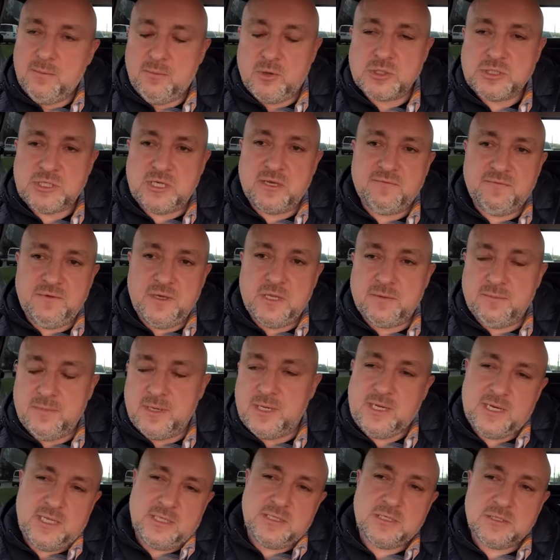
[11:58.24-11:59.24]
polskie
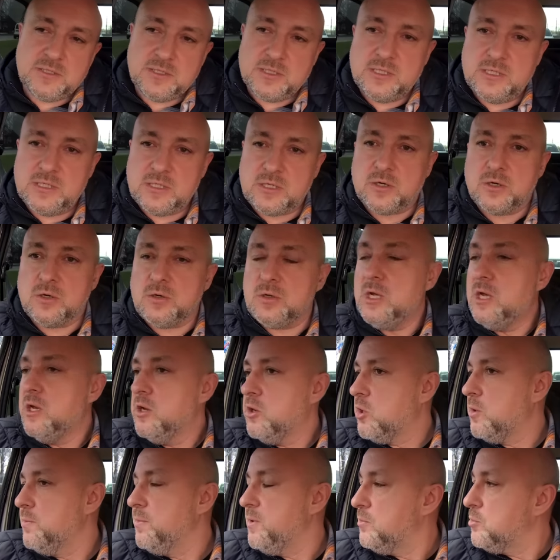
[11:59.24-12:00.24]
firmy, ale nie tylko,
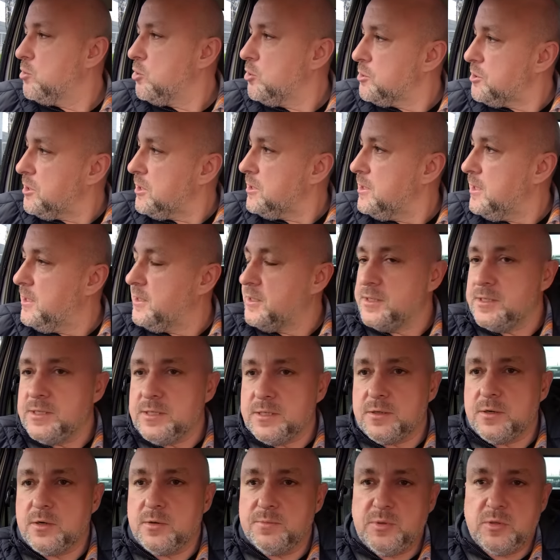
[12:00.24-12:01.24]
robią
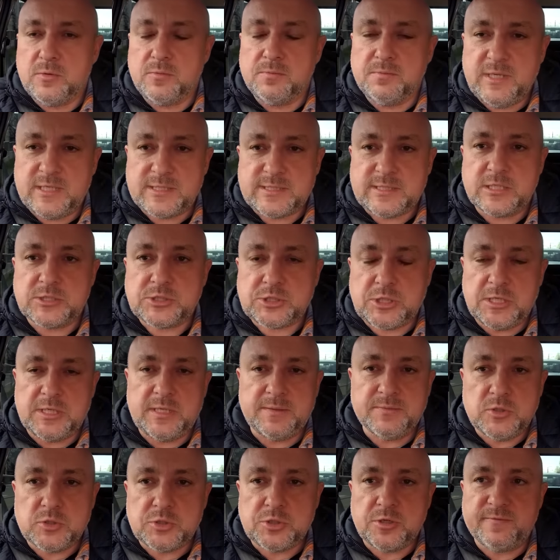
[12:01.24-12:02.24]
kontenery, robią miasteczka
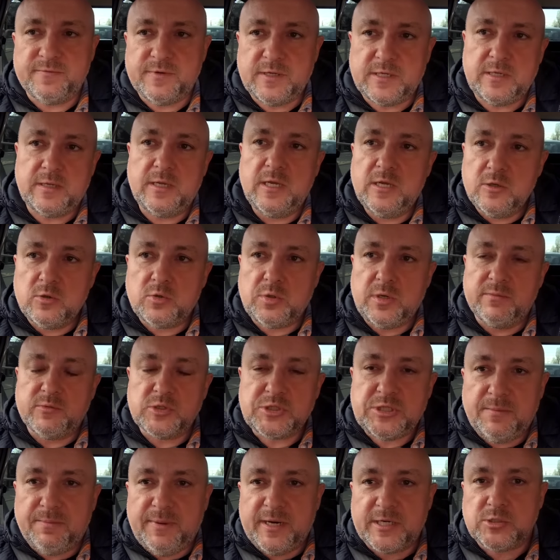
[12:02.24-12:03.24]
namiotowe, które
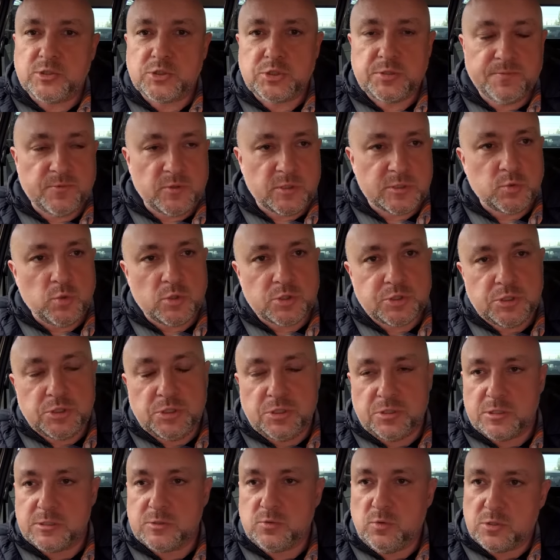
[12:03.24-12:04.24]
można bardzo szybko złożyć
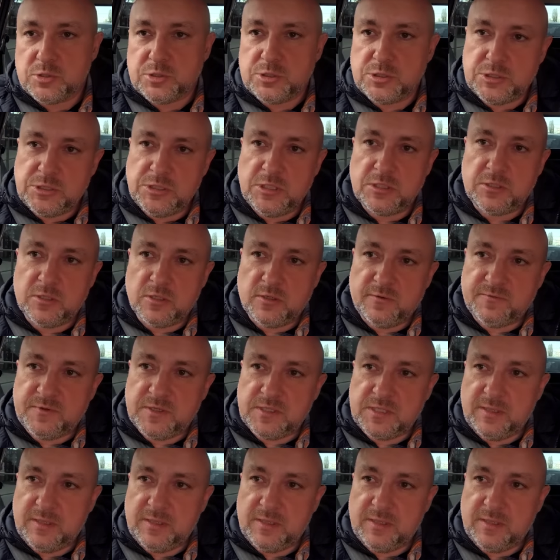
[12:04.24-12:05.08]
i rozłożyć. Nie tylko w tych